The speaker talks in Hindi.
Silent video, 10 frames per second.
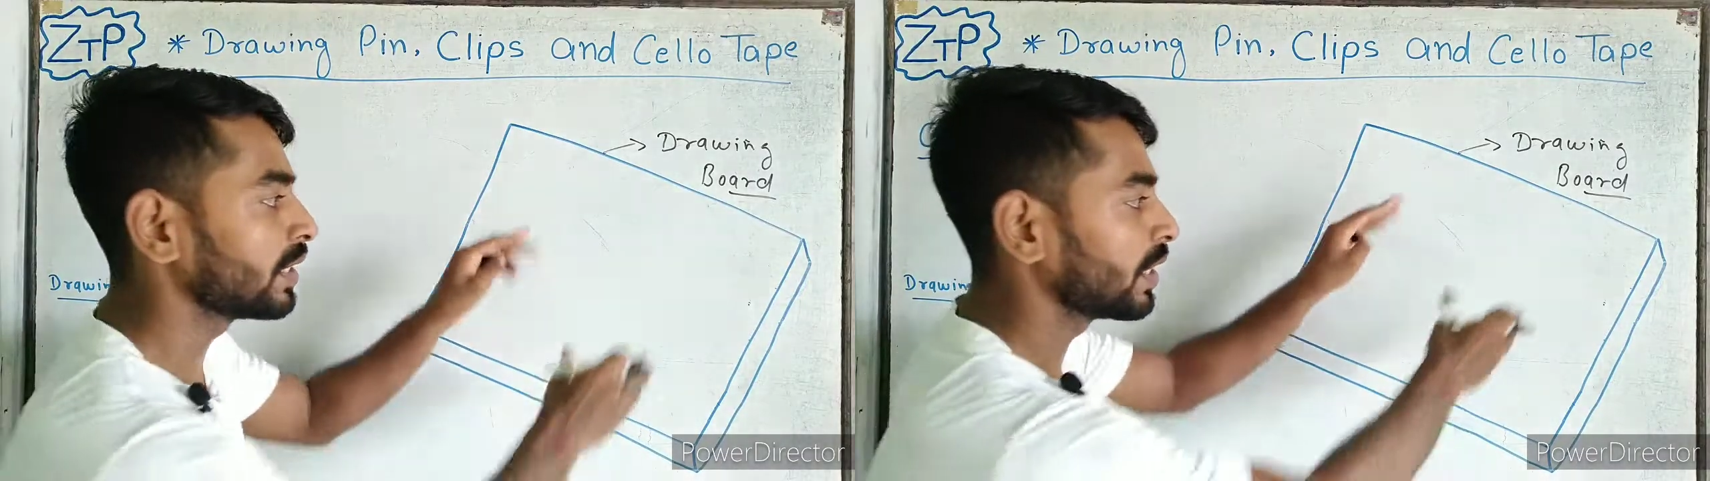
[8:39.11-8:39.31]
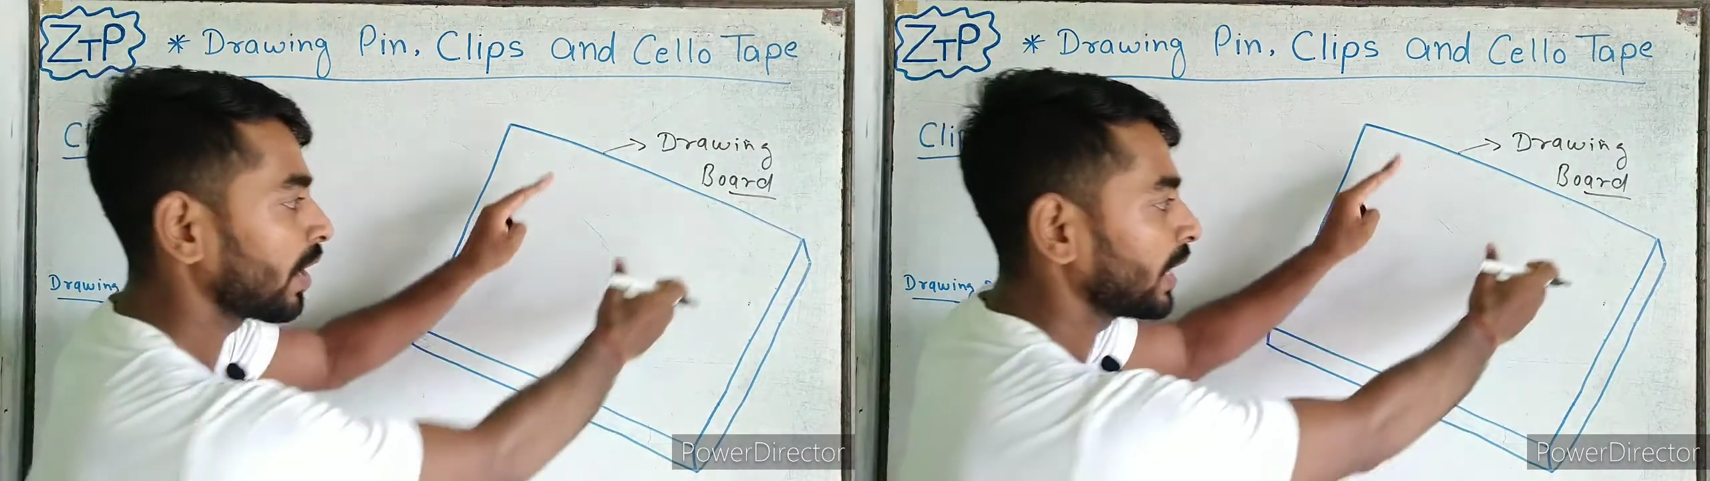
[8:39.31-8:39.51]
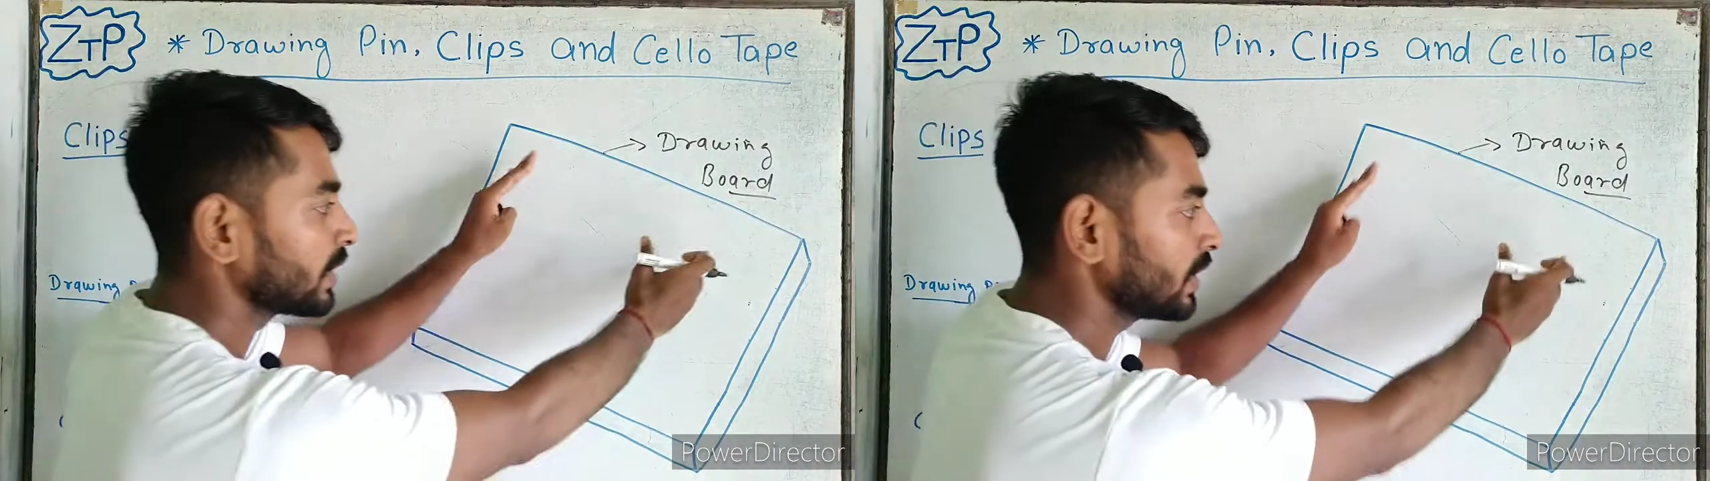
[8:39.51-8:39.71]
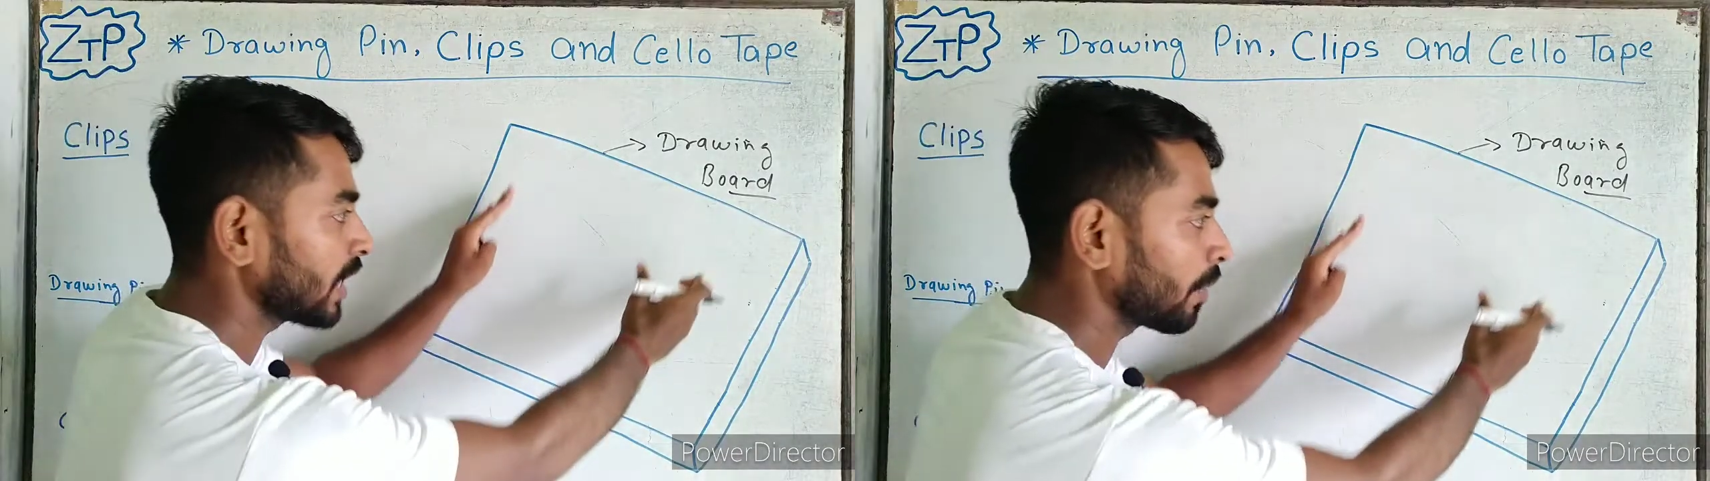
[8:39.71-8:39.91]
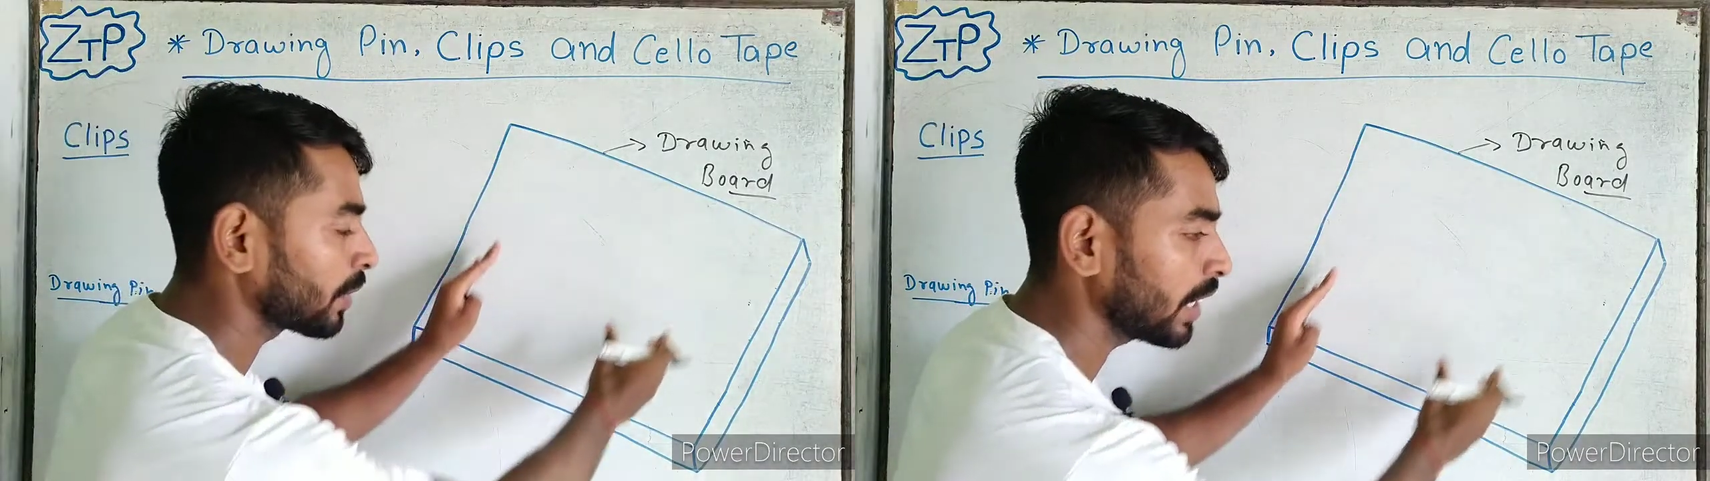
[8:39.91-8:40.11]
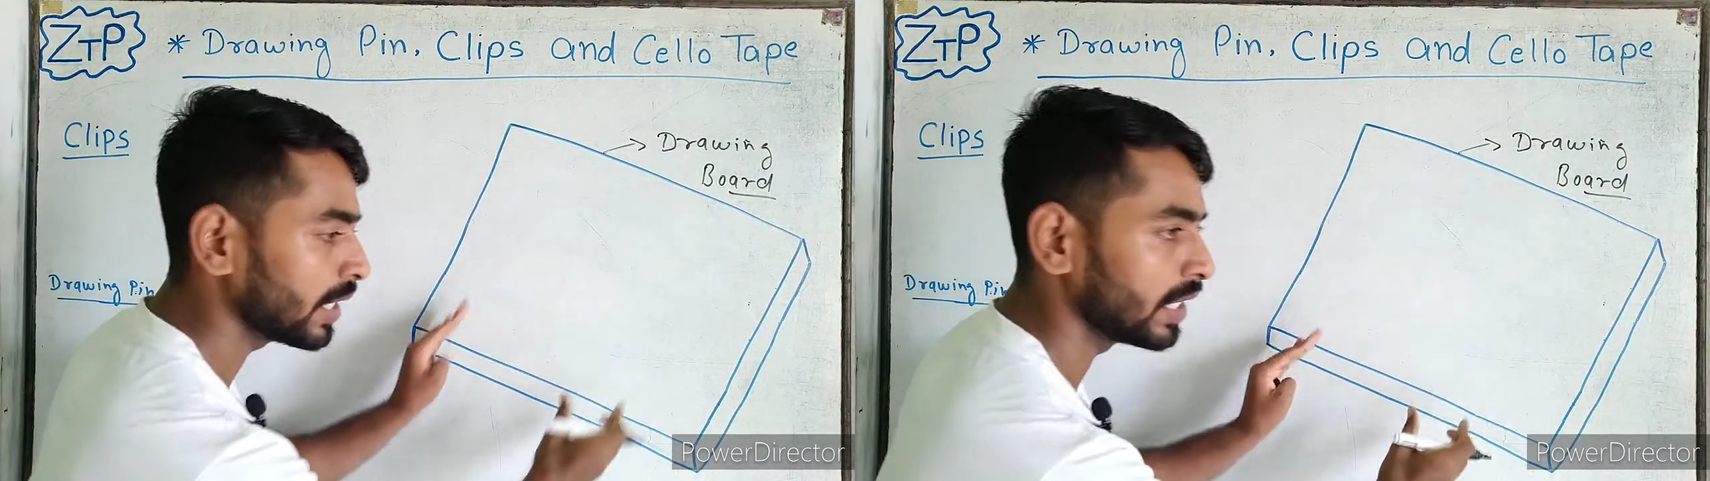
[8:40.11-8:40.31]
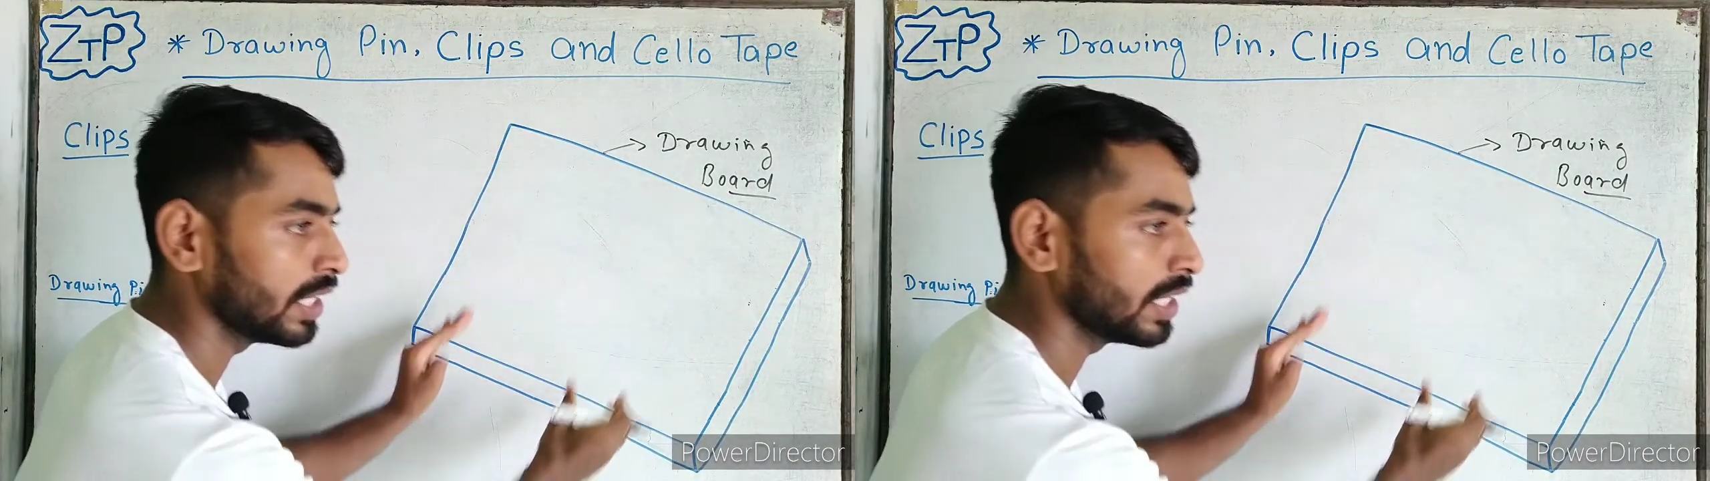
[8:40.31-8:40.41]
से ड्राइंग सीट आपका